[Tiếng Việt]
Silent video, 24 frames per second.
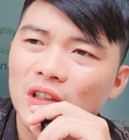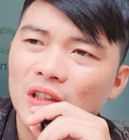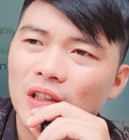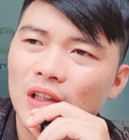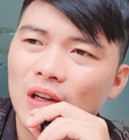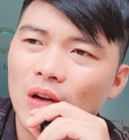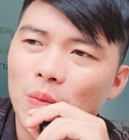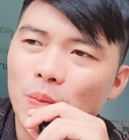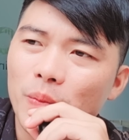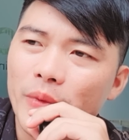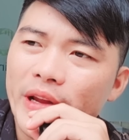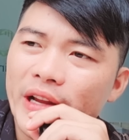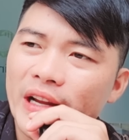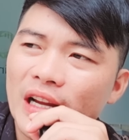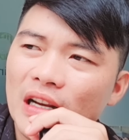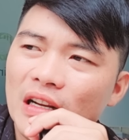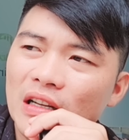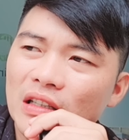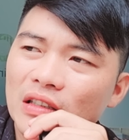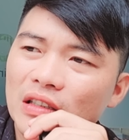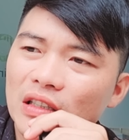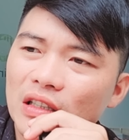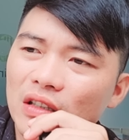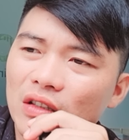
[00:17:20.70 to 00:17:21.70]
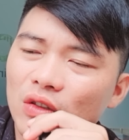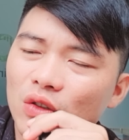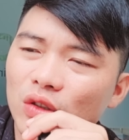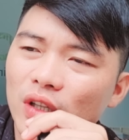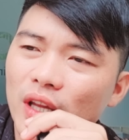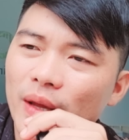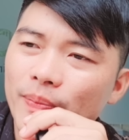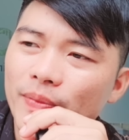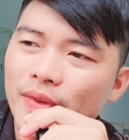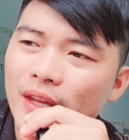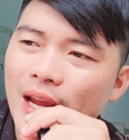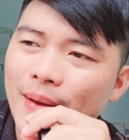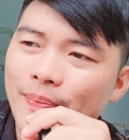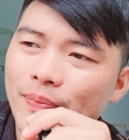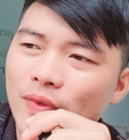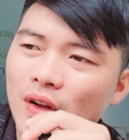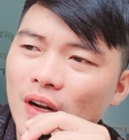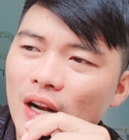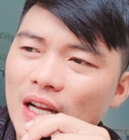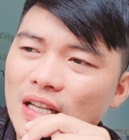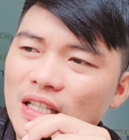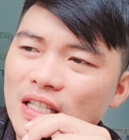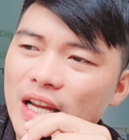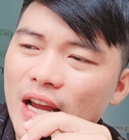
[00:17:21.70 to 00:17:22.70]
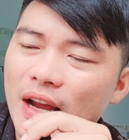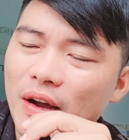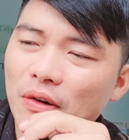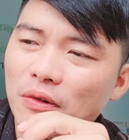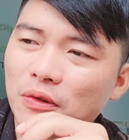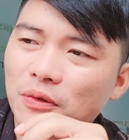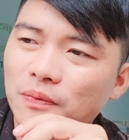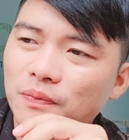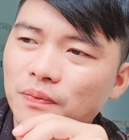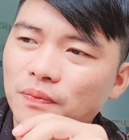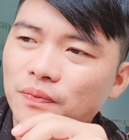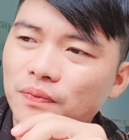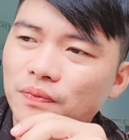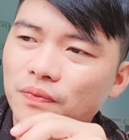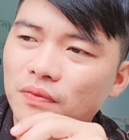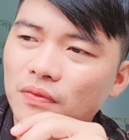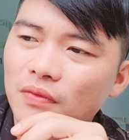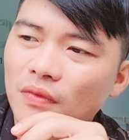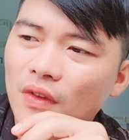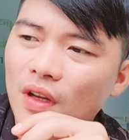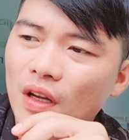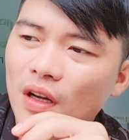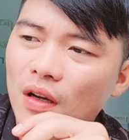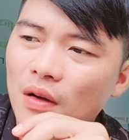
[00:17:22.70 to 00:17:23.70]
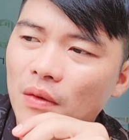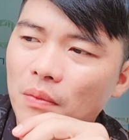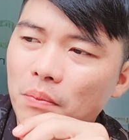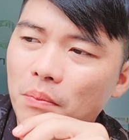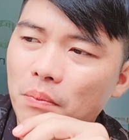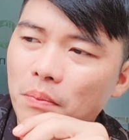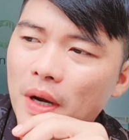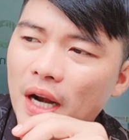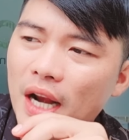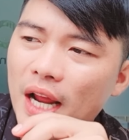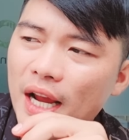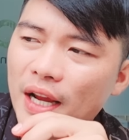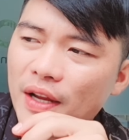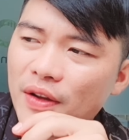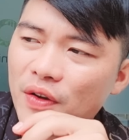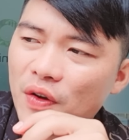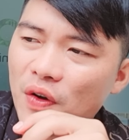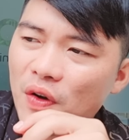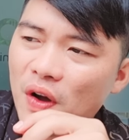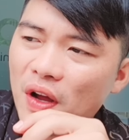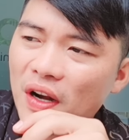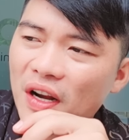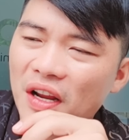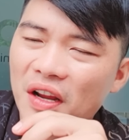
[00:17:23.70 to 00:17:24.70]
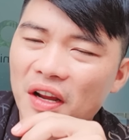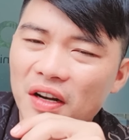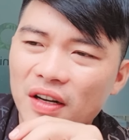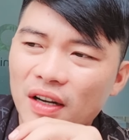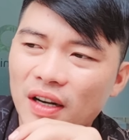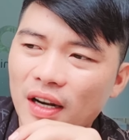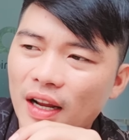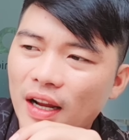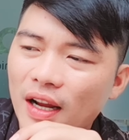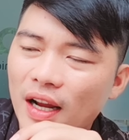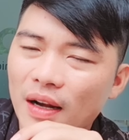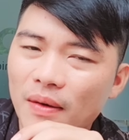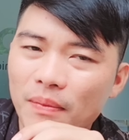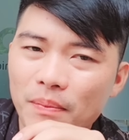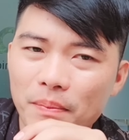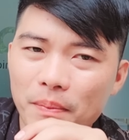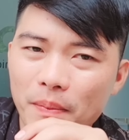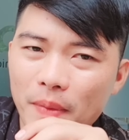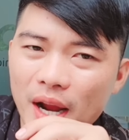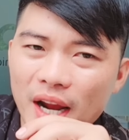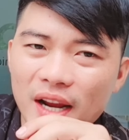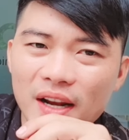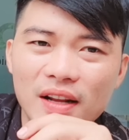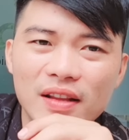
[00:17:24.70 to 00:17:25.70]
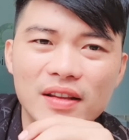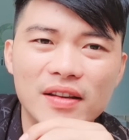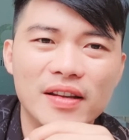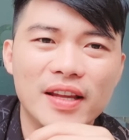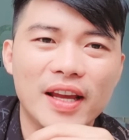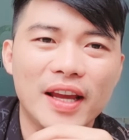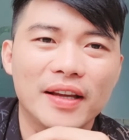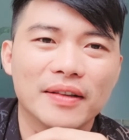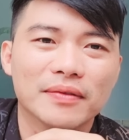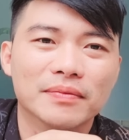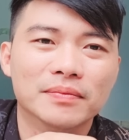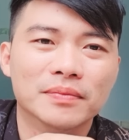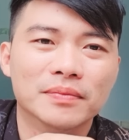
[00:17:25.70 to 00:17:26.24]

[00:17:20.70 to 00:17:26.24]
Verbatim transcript: không biết cái nước rửa con chim chép nó ra sao mà để cho anh hết này anh mê đến như vậy